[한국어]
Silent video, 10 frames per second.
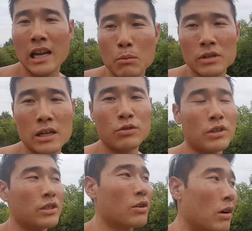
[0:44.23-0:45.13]
삶을 살 수
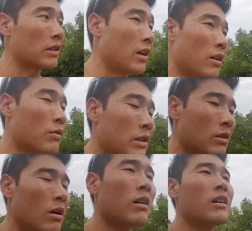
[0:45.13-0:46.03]
있을 것 같아요
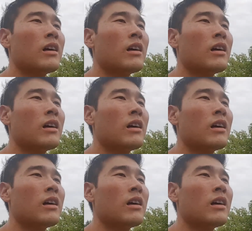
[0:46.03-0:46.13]
그래서